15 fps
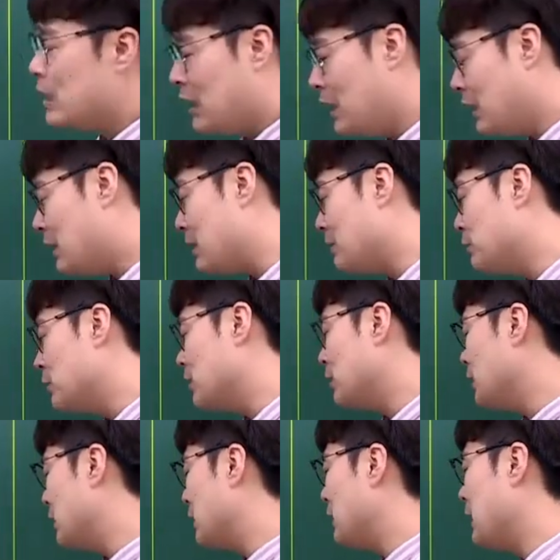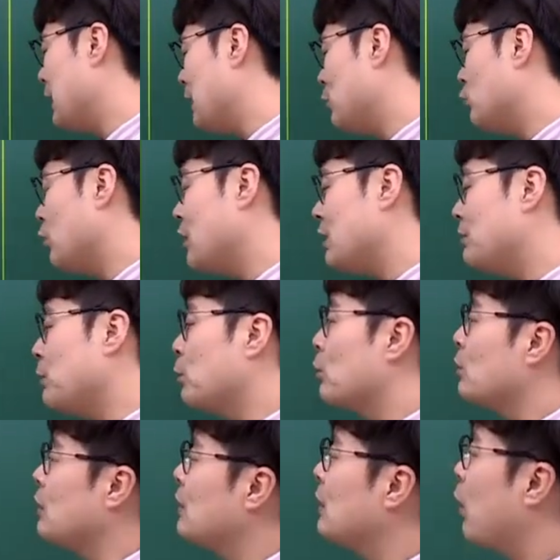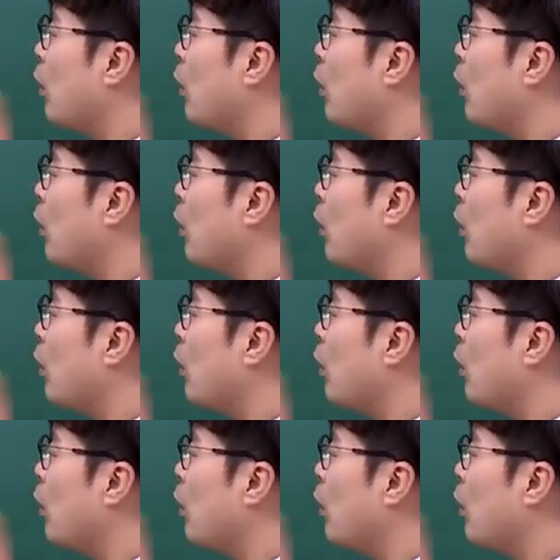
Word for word: 이 지문은 이 유언 십이 곡은